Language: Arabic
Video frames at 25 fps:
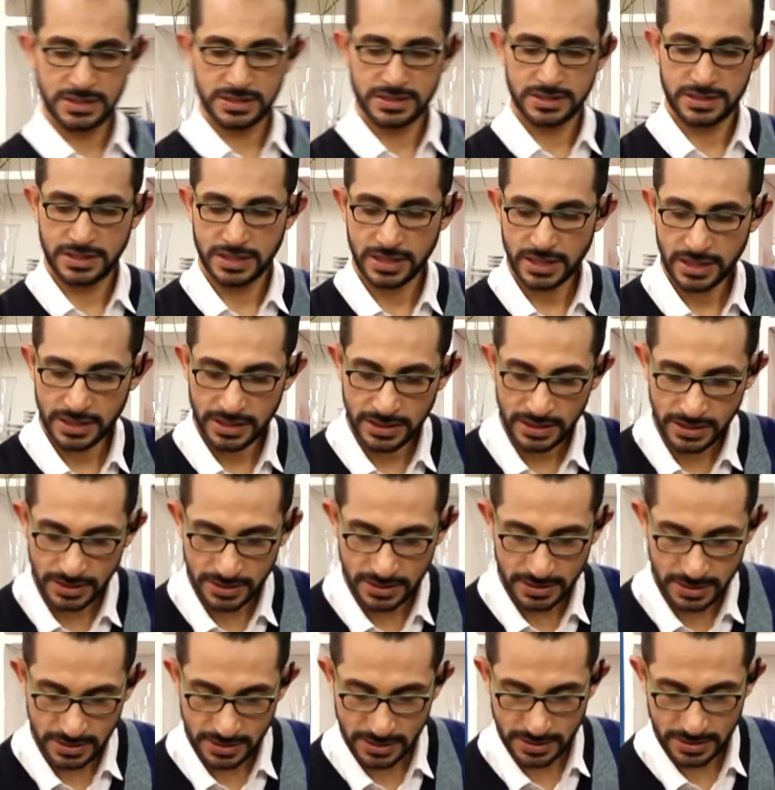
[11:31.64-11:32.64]
تغلي
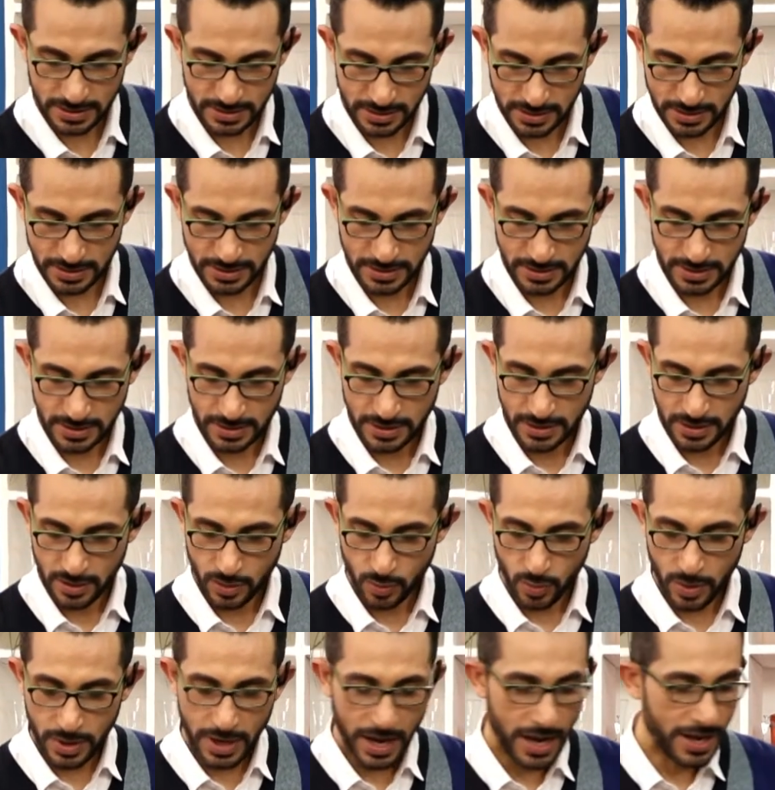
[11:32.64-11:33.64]

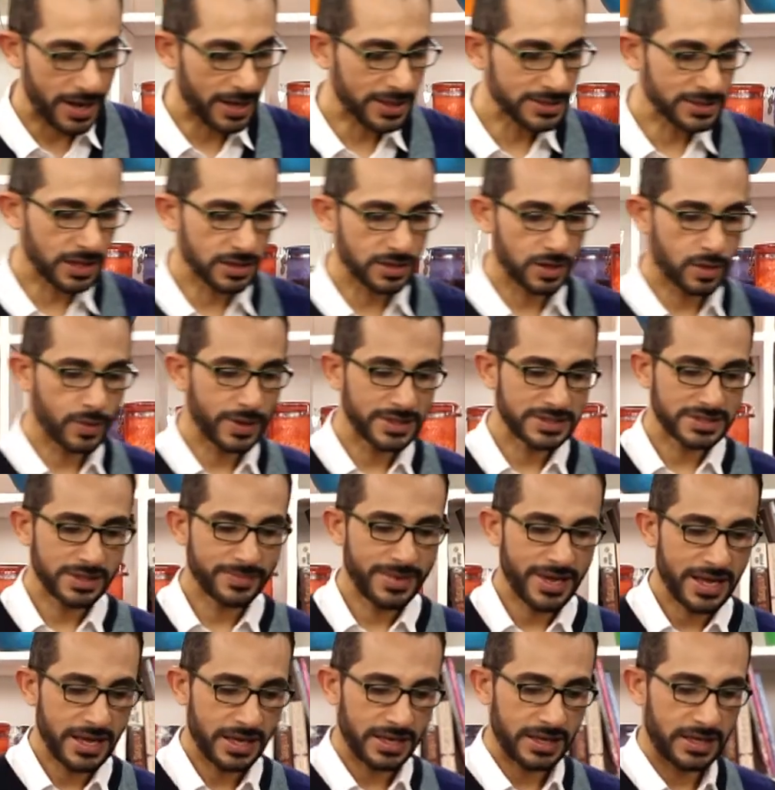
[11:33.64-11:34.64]
واللي هيحصل دلوقتي
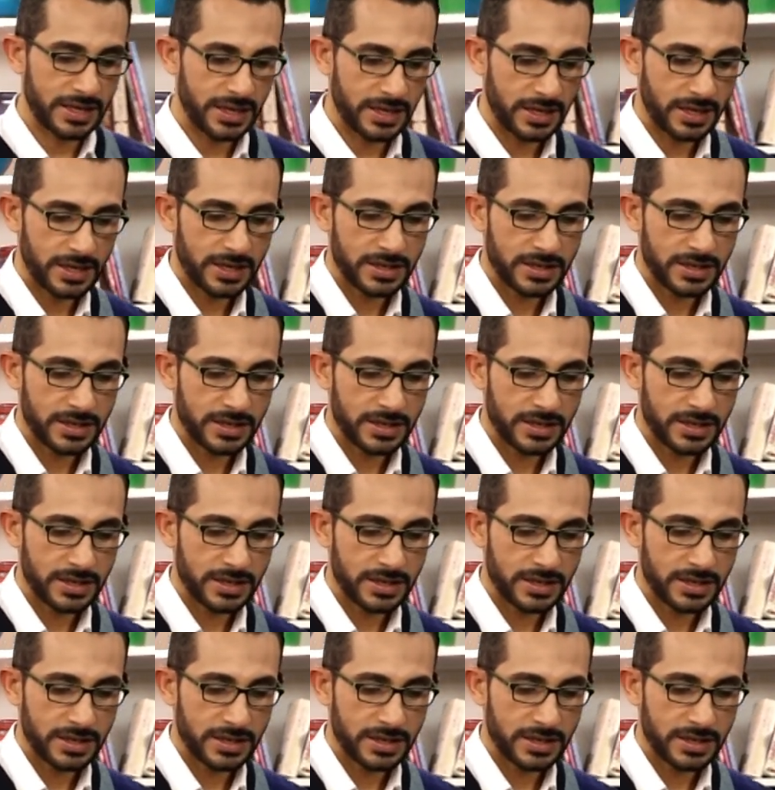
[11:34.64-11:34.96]
بقى ايه